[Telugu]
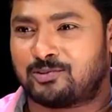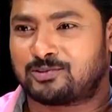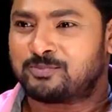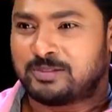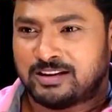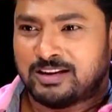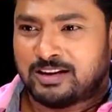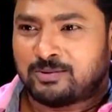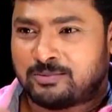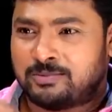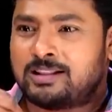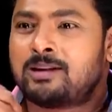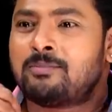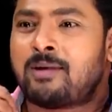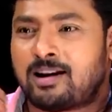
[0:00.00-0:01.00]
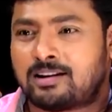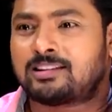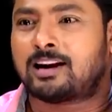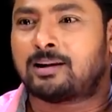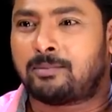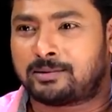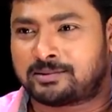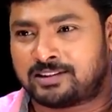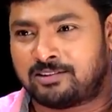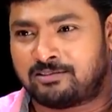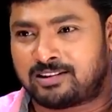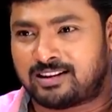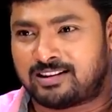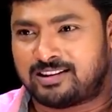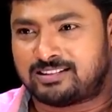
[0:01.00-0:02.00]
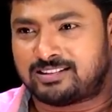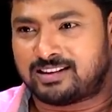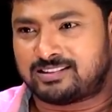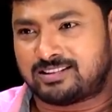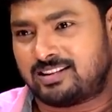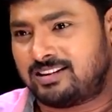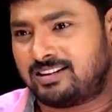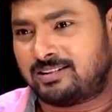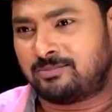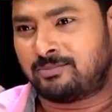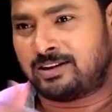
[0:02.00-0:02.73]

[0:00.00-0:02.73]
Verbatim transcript: కోసం ఏదైనా మాట తడబడుతుంది ఎవరికైనా అయితే అసలు